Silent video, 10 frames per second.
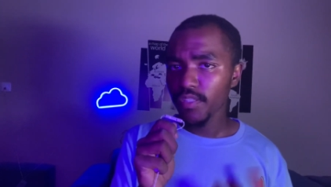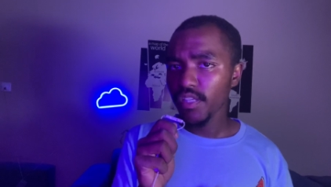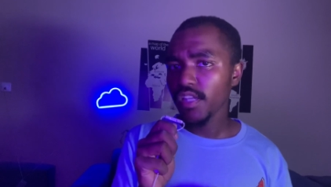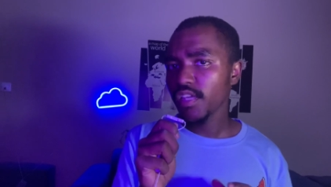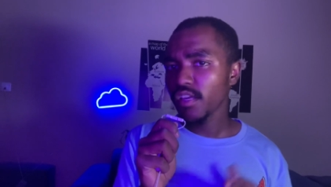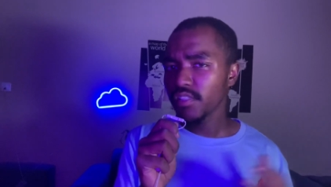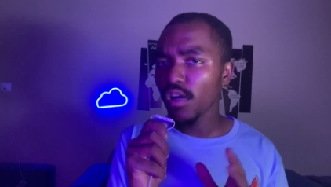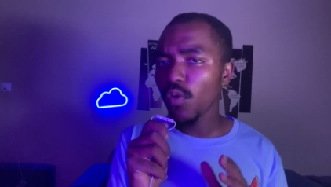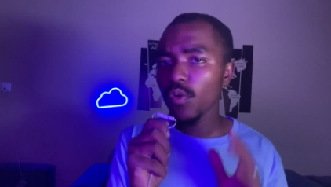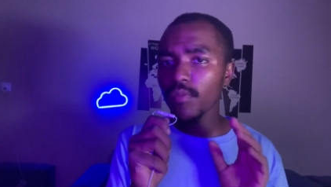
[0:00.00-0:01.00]
يعني ها
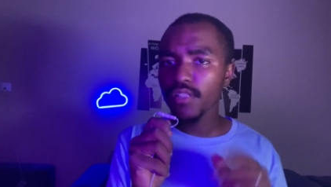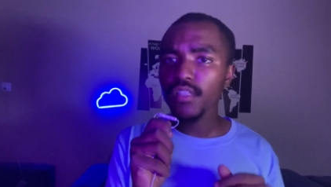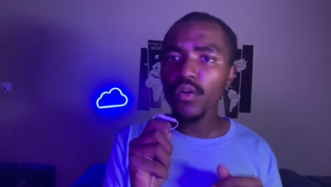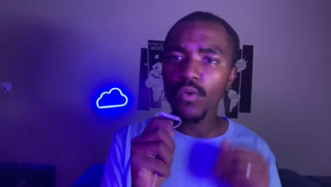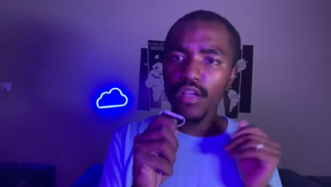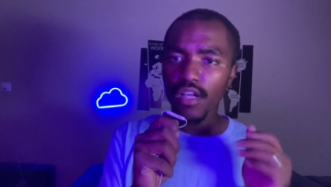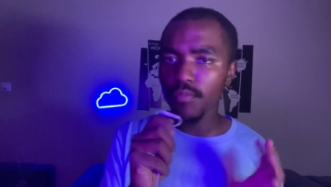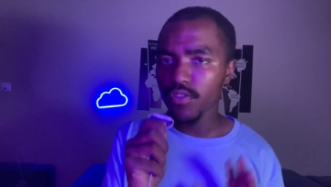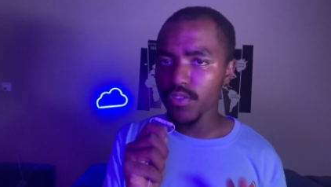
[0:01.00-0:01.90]
اول مقطع وركبنا